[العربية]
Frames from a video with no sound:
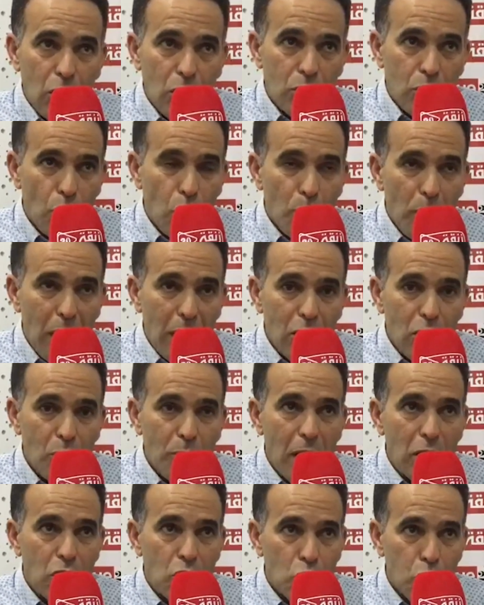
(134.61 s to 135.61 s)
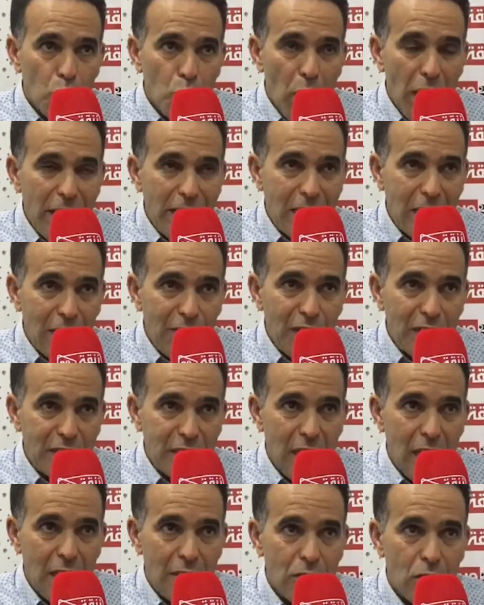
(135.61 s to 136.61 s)
كتحوم عليهم هاد الشبهات
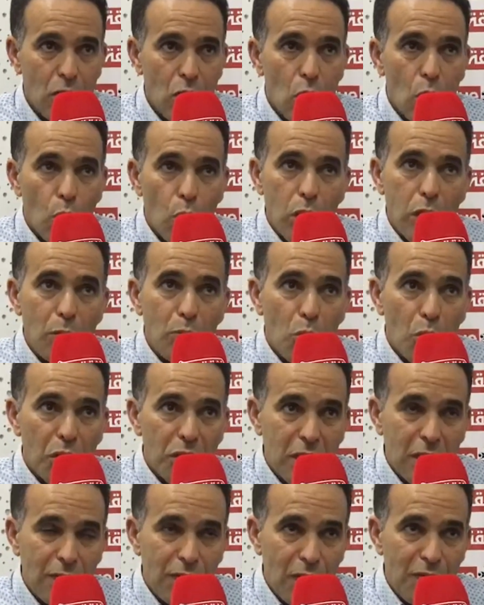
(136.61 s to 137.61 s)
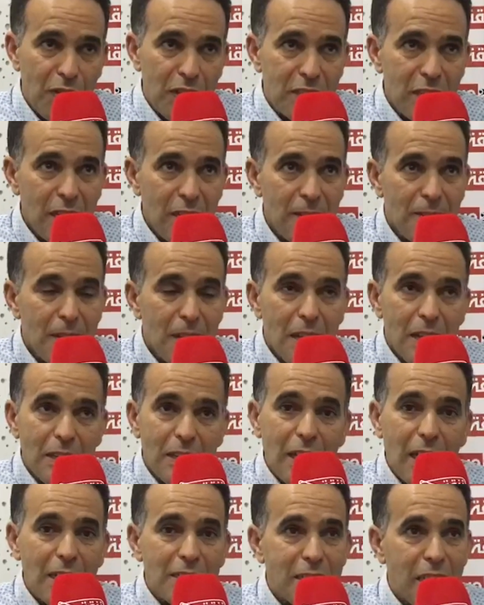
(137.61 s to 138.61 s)
الفساد واللي مورطين في الفساد
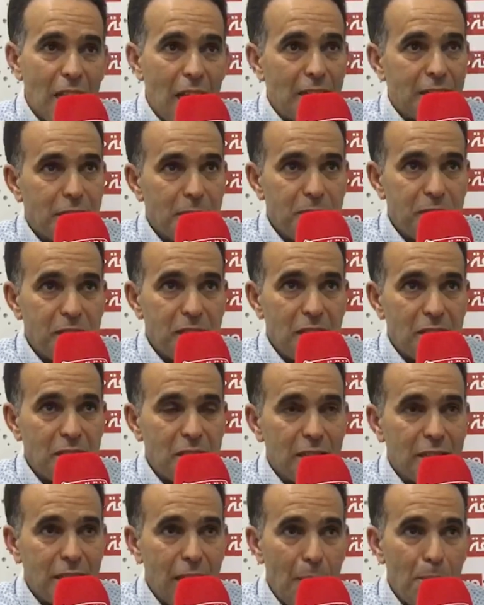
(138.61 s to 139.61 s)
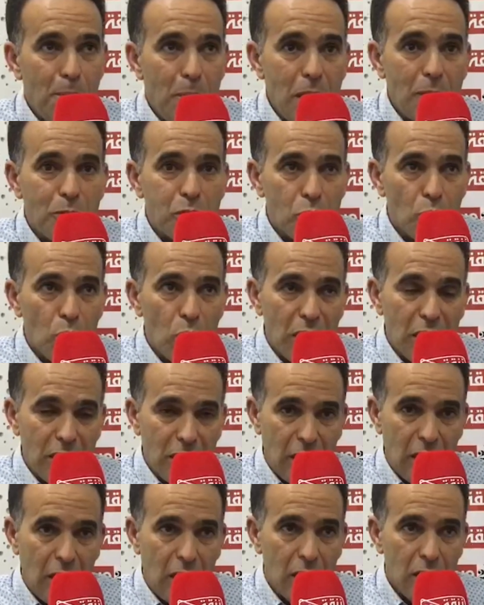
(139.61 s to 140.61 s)
تيخص الاحزاب السياسيه تحمل المسؤوليه
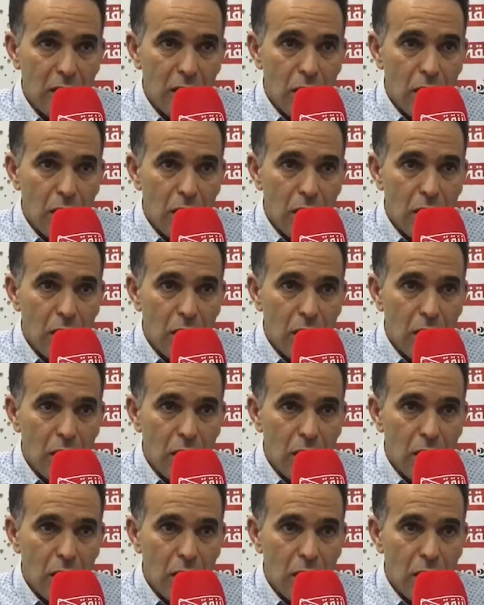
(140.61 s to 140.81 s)
ديالها